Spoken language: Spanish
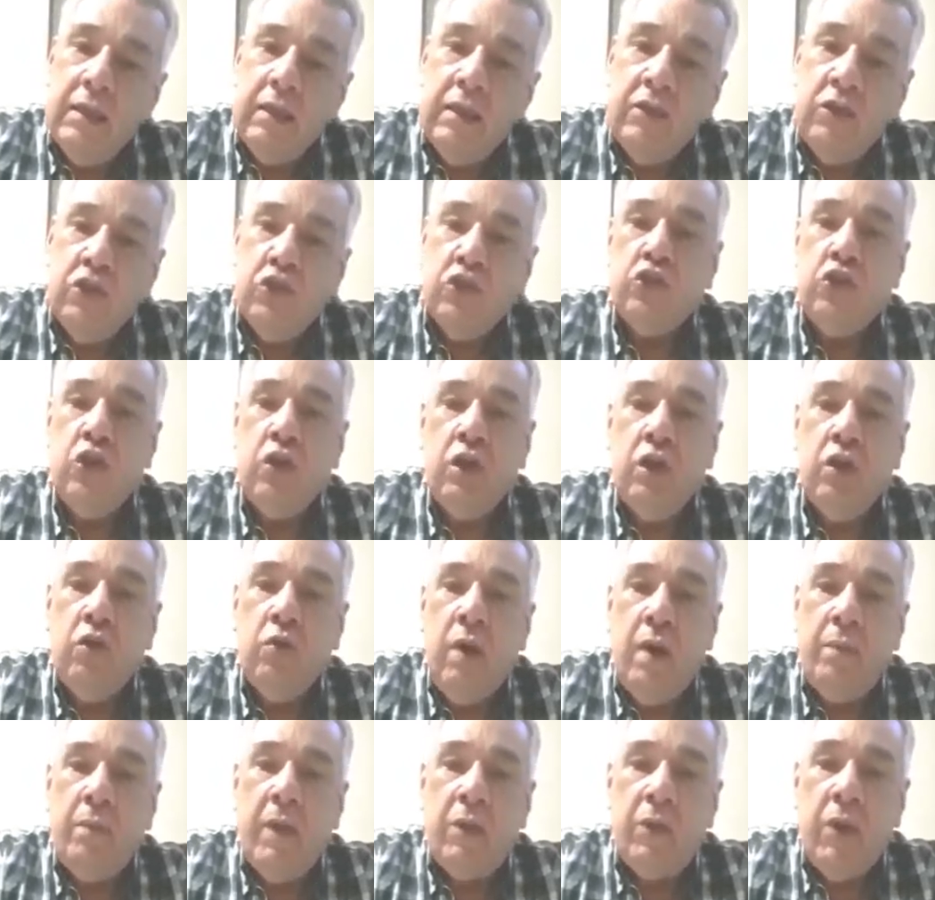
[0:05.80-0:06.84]
Yo soy
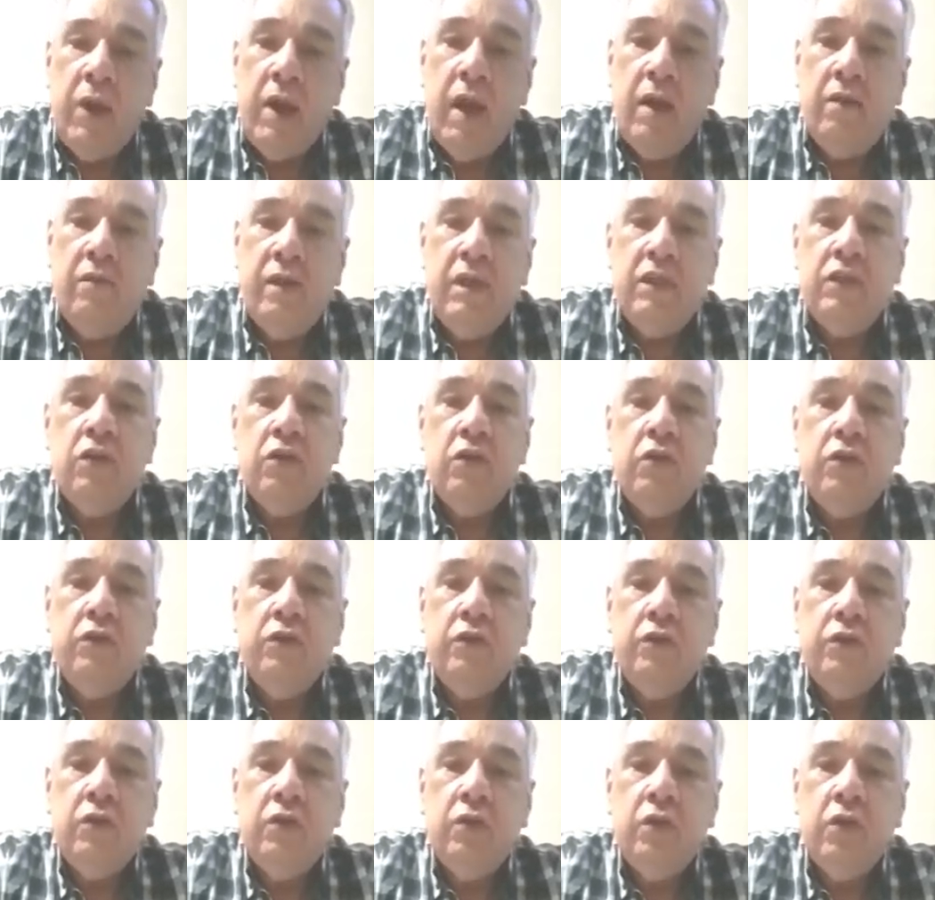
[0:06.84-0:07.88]
Juan Manuel
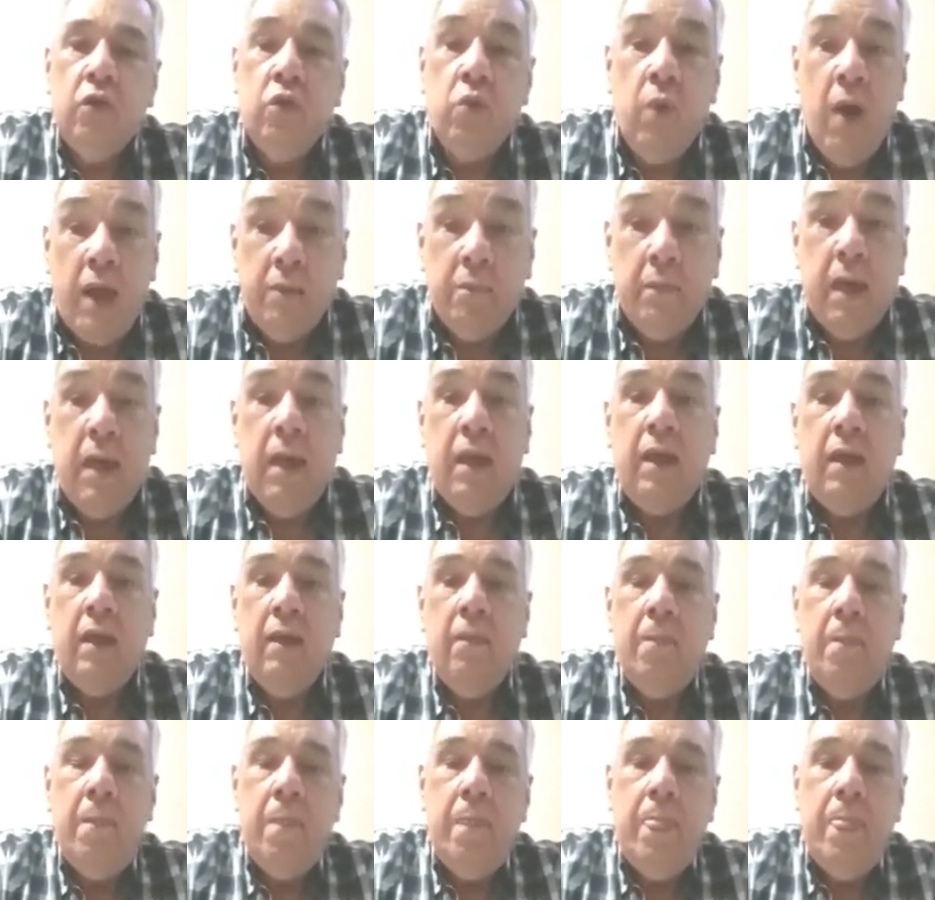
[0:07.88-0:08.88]
Alvitos, Juanma,